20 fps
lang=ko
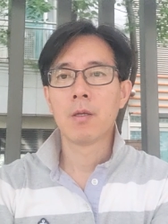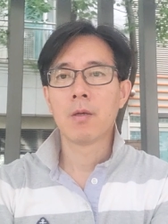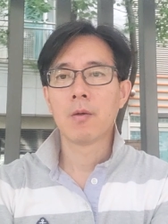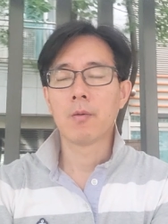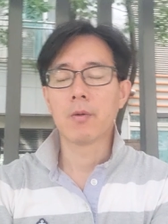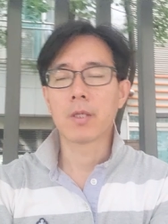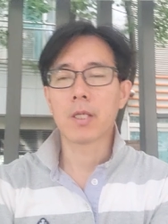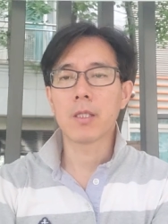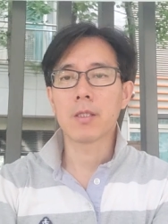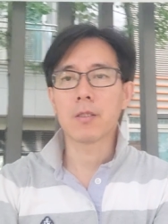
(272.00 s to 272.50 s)

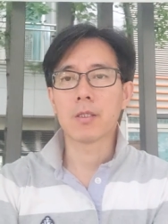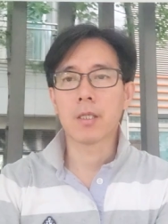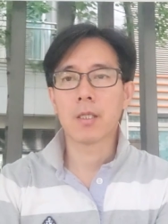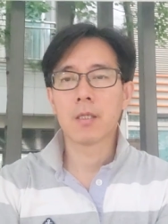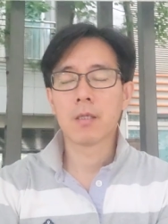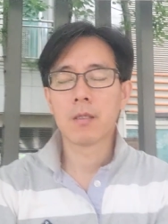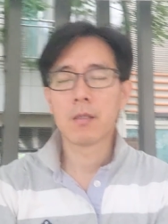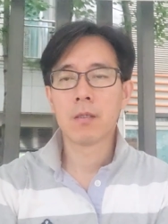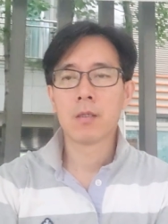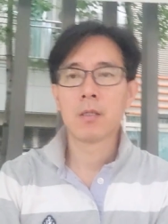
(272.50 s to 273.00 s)
원했는데
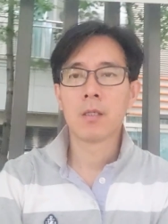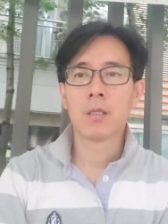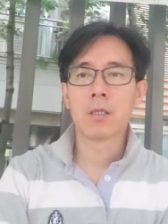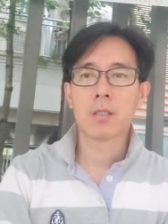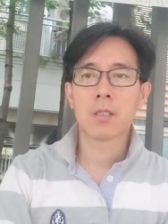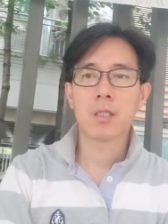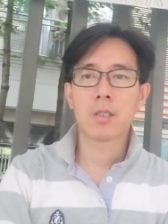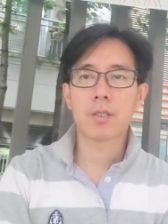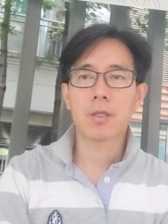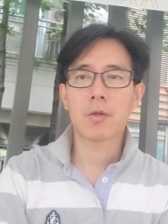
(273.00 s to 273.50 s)

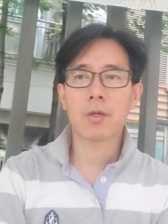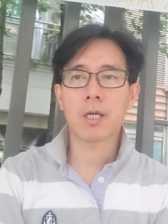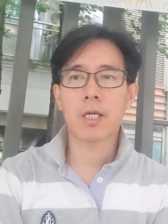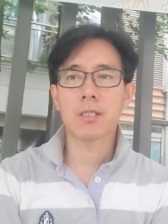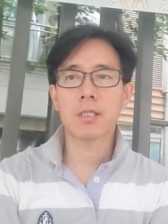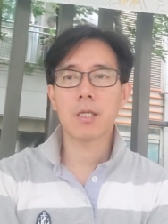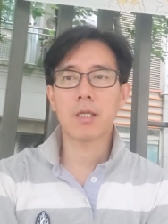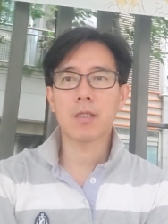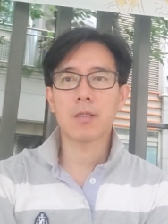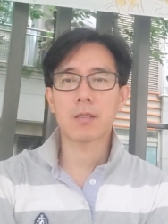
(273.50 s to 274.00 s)
실제로
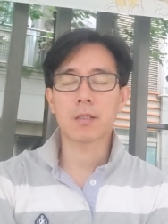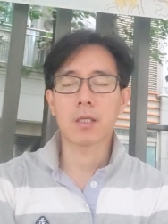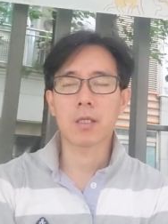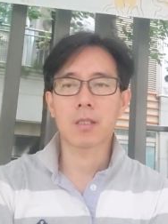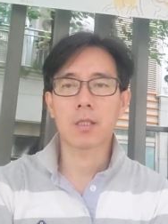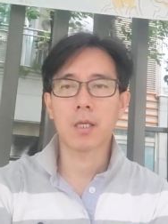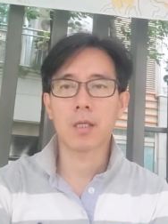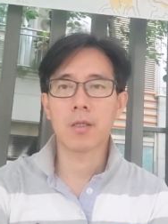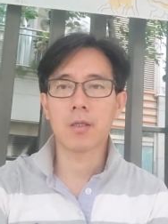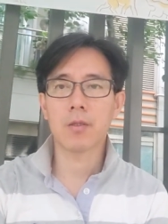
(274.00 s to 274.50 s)
가지 않았던 게
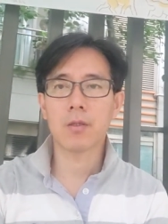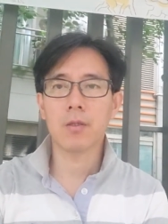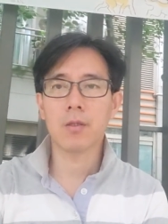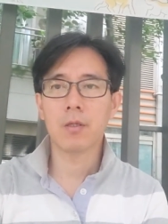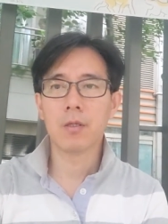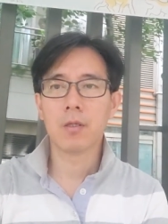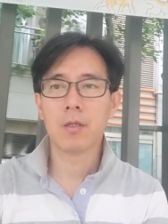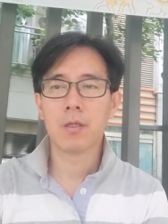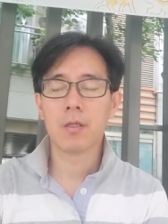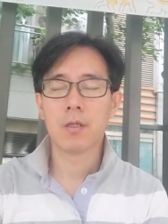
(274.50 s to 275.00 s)
되려 더
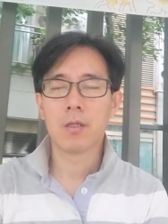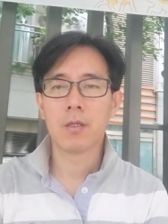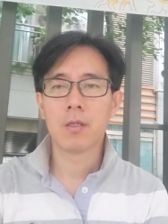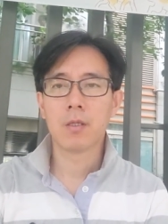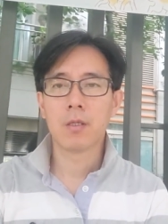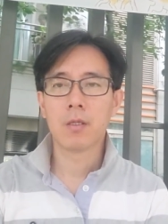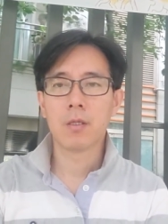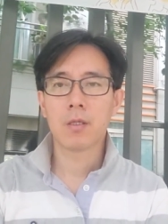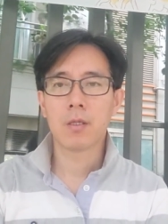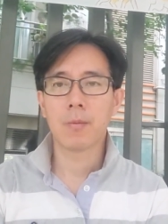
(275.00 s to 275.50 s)

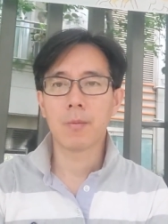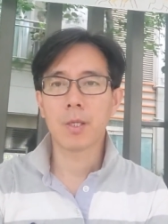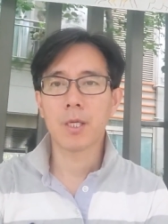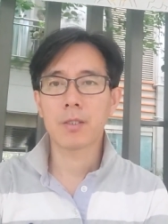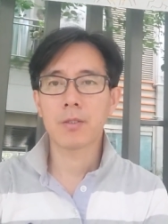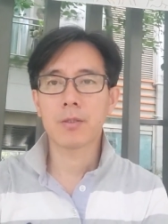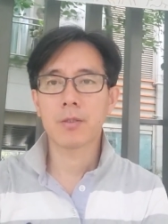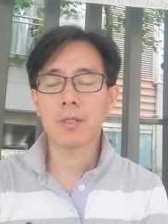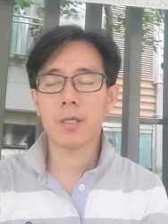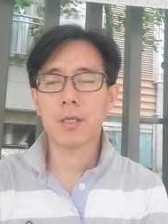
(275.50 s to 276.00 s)
현명한
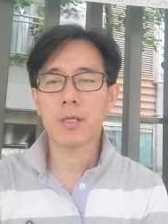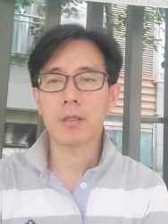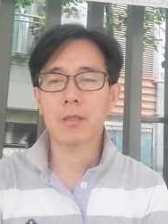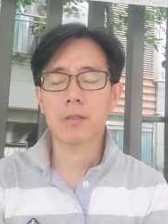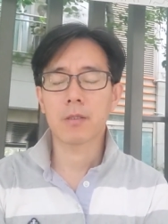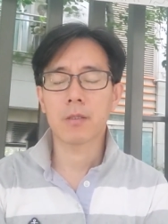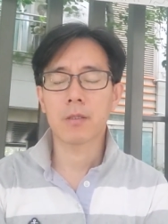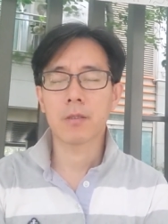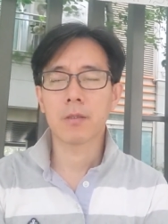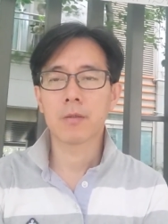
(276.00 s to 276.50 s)

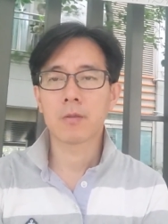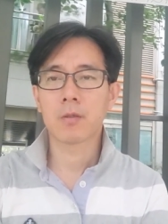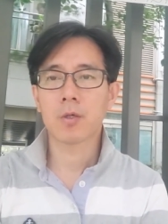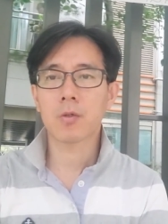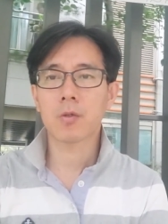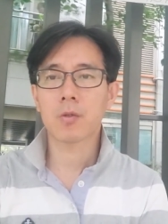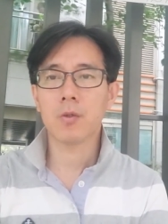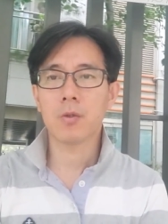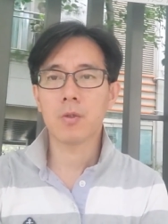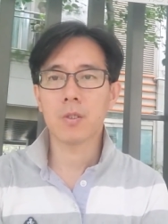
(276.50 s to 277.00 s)
선택이었던
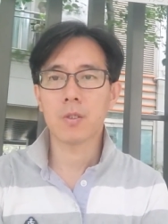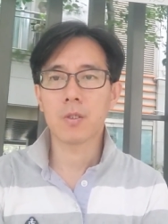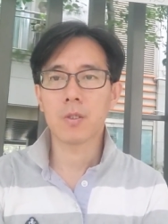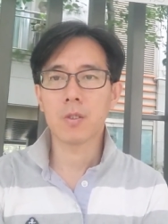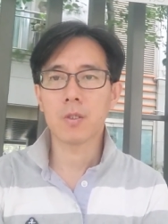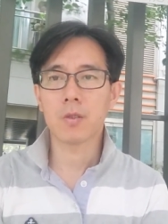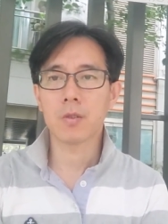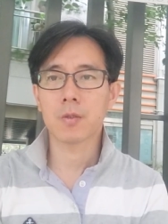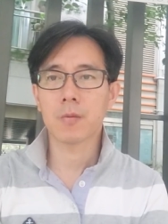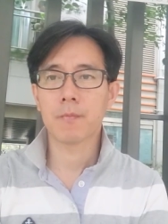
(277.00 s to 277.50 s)
적도 있는
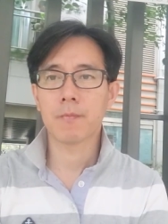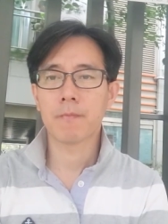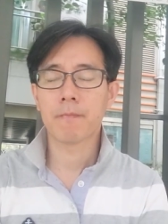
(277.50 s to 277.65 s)
거죠.